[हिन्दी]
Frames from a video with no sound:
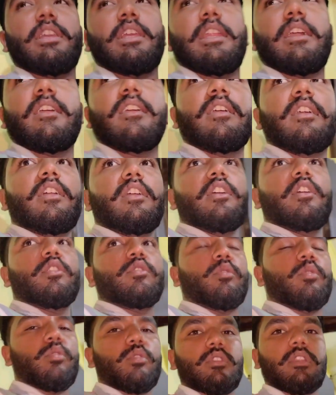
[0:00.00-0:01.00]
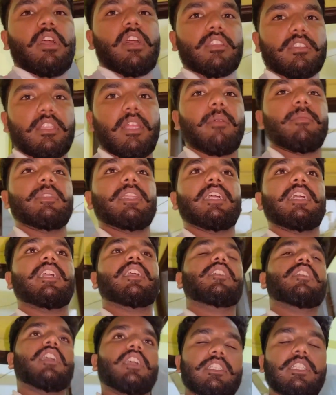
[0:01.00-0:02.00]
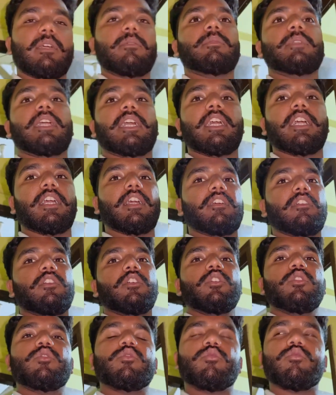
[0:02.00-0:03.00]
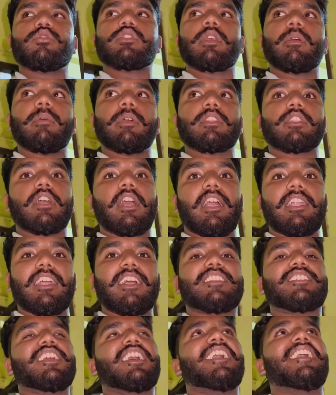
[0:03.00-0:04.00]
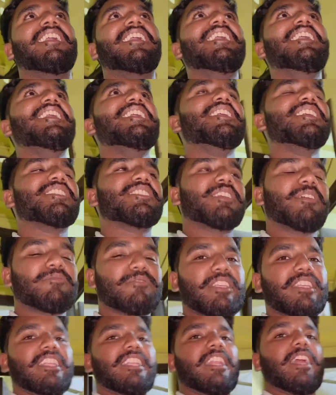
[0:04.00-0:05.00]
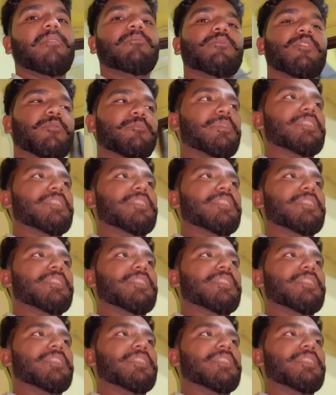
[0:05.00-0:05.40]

है ना तो नाश्ता बनाया खाना बनाया उसके बाद खाना अच्छा सबसे ज़्यादा हम लोग